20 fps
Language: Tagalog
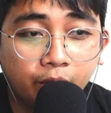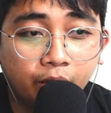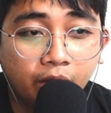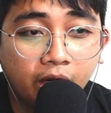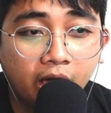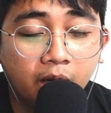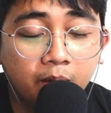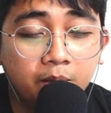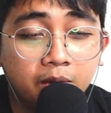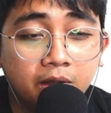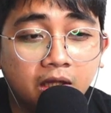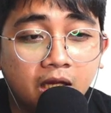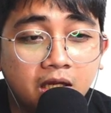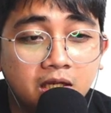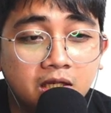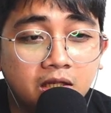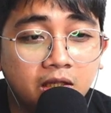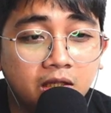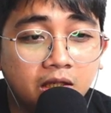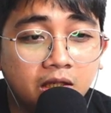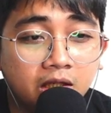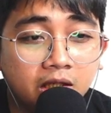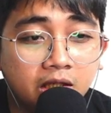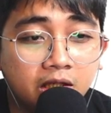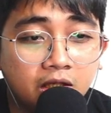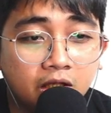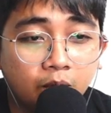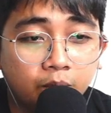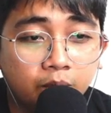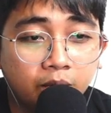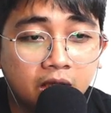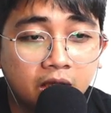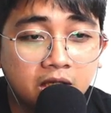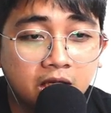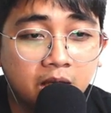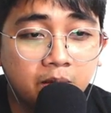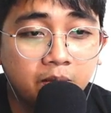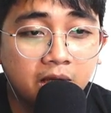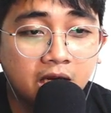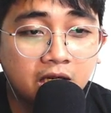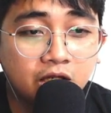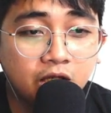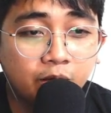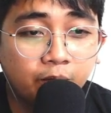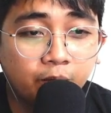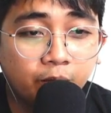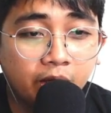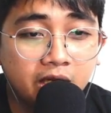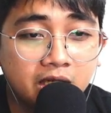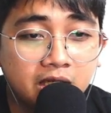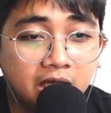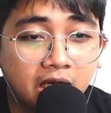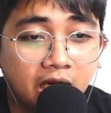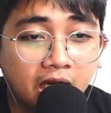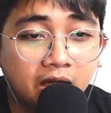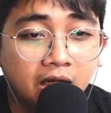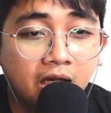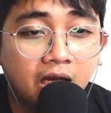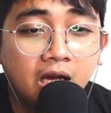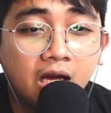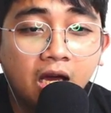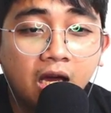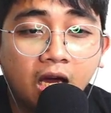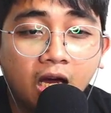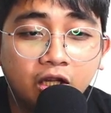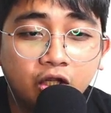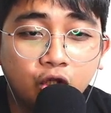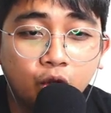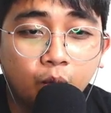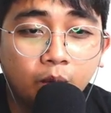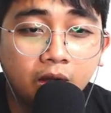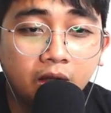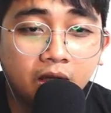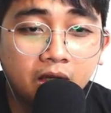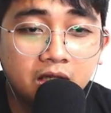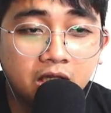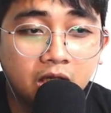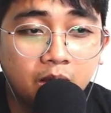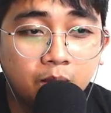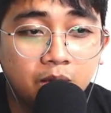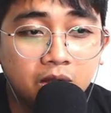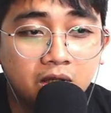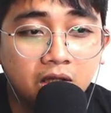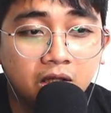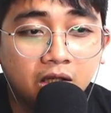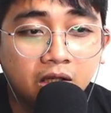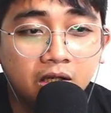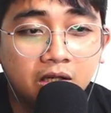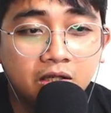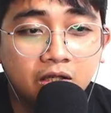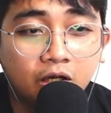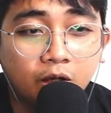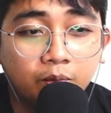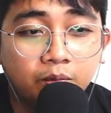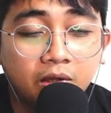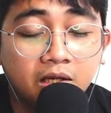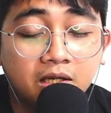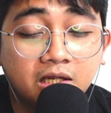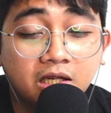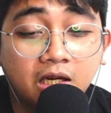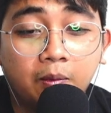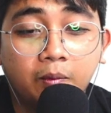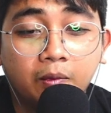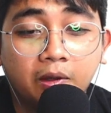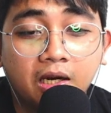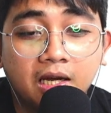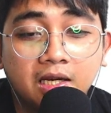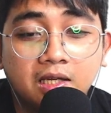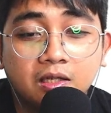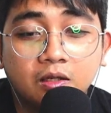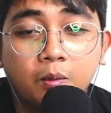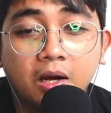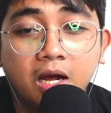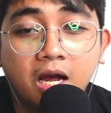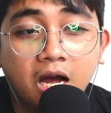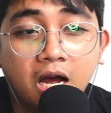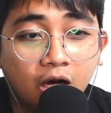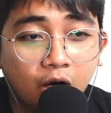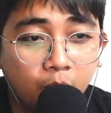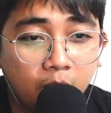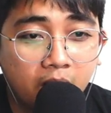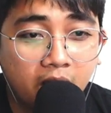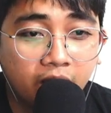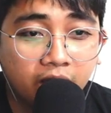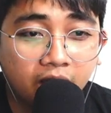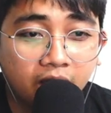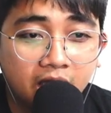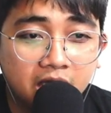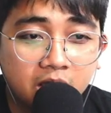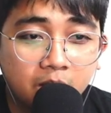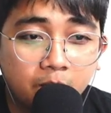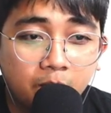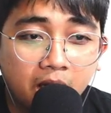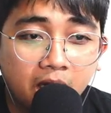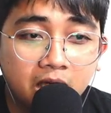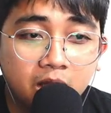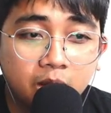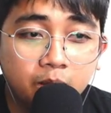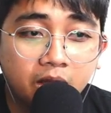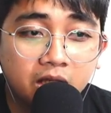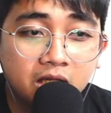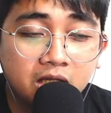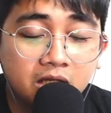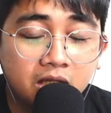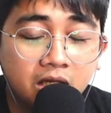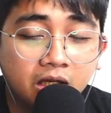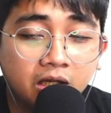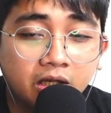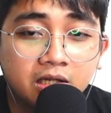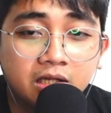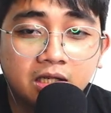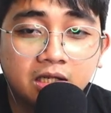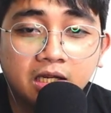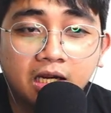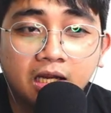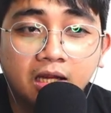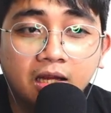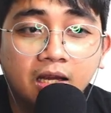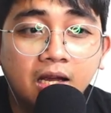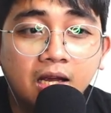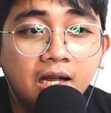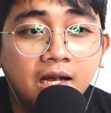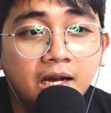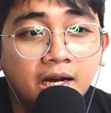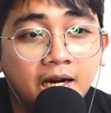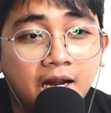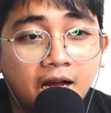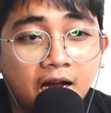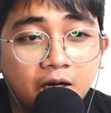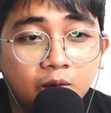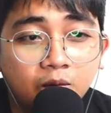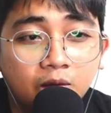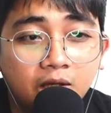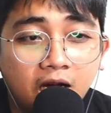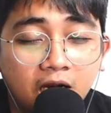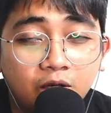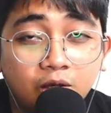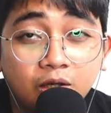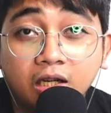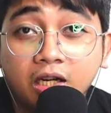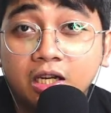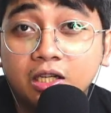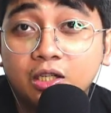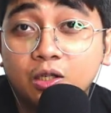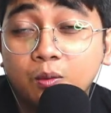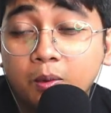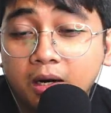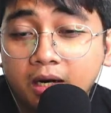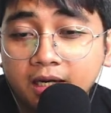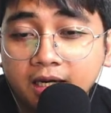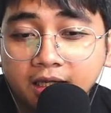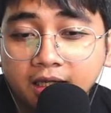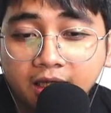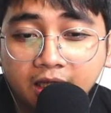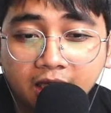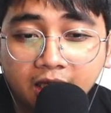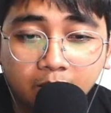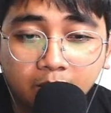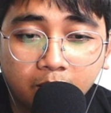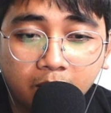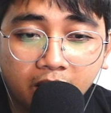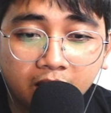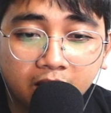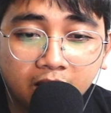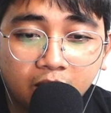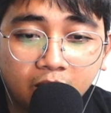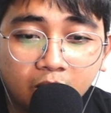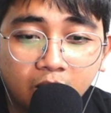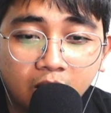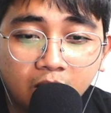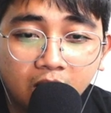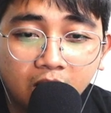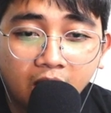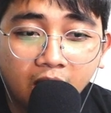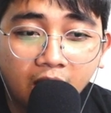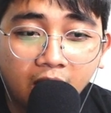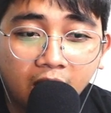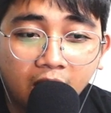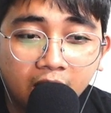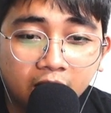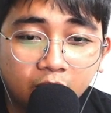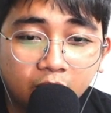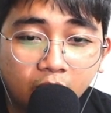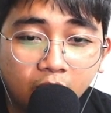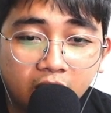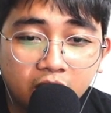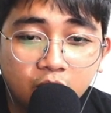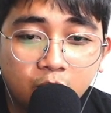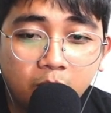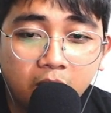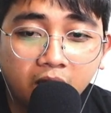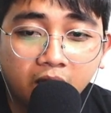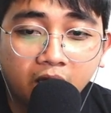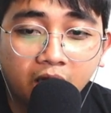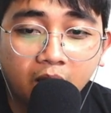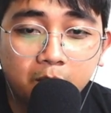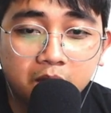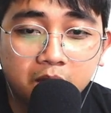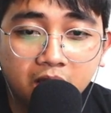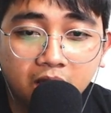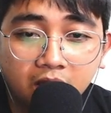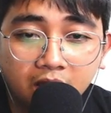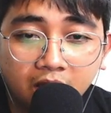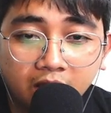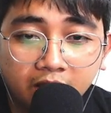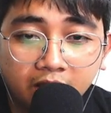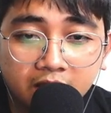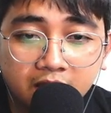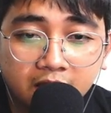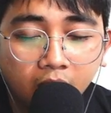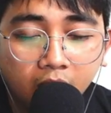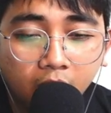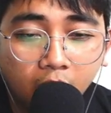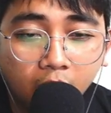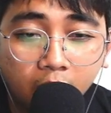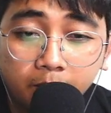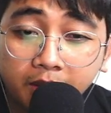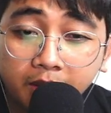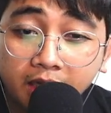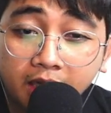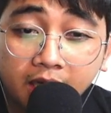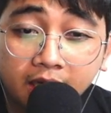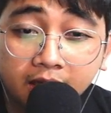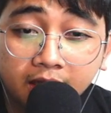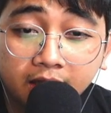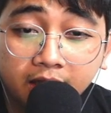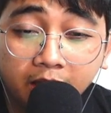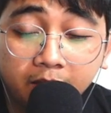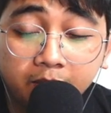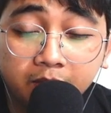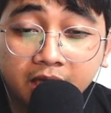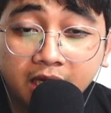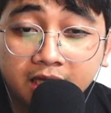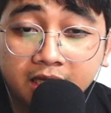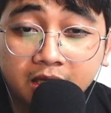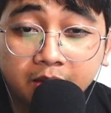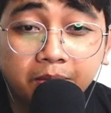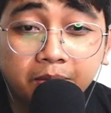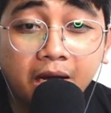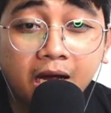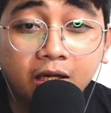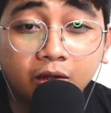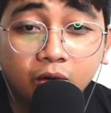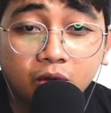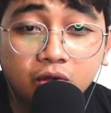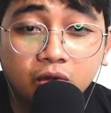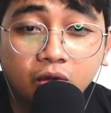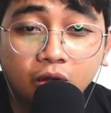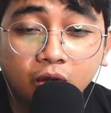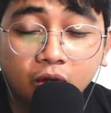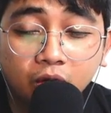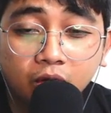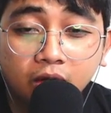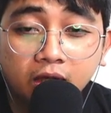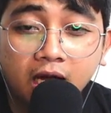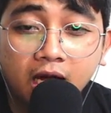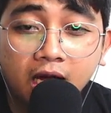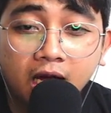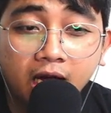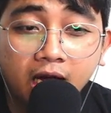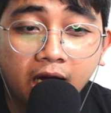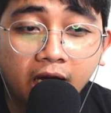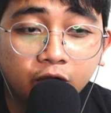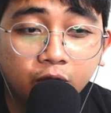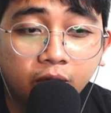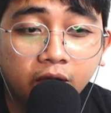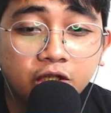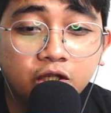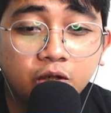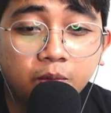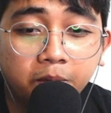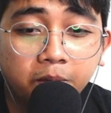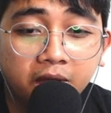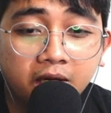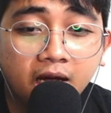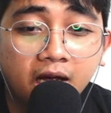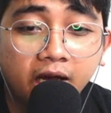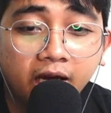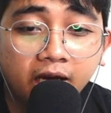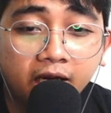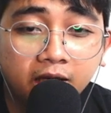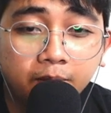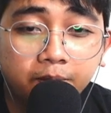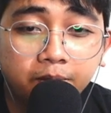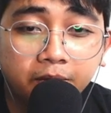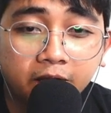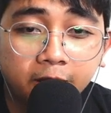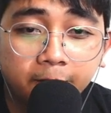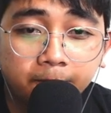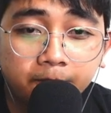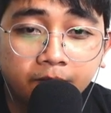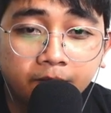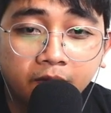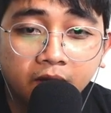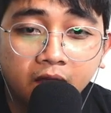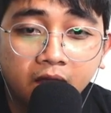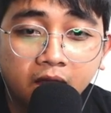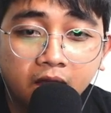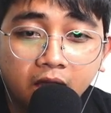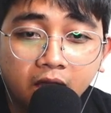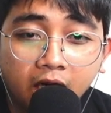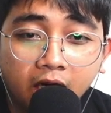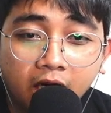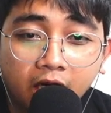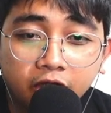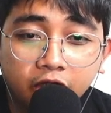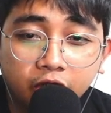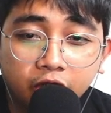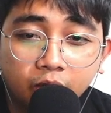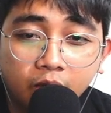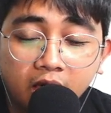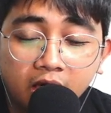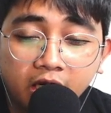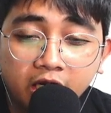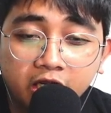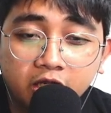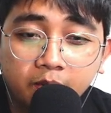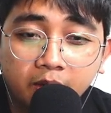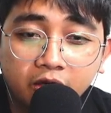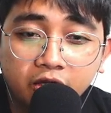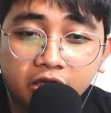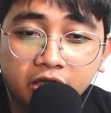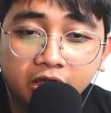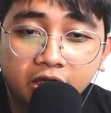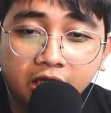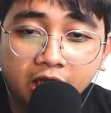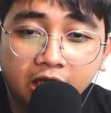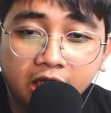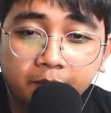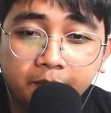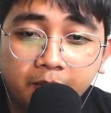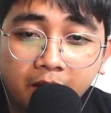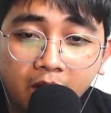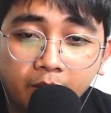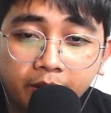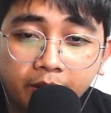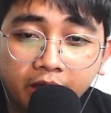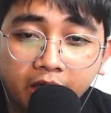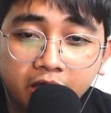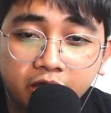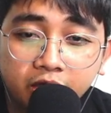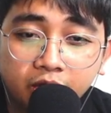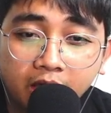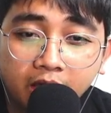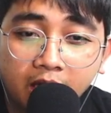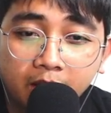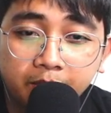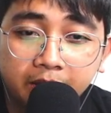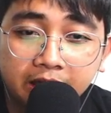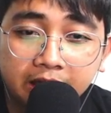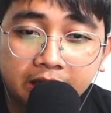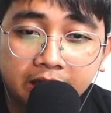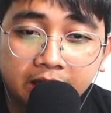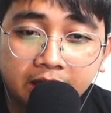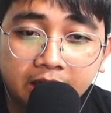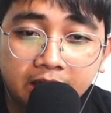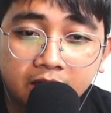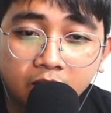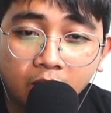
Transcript: For every 10 sneakers of the same class your friends get, and you will receive sneakers of the same class. So makakakuha kayo guys ng mga libreng sneakers diyan. Lalong-lalo na guys yung mga nag invite no? And ito guys yung mga game sneakers or mga game na sapatos, no? Na ito guys yung pinaka-NFT. And dito nga guys, meron siyang daily power and durability.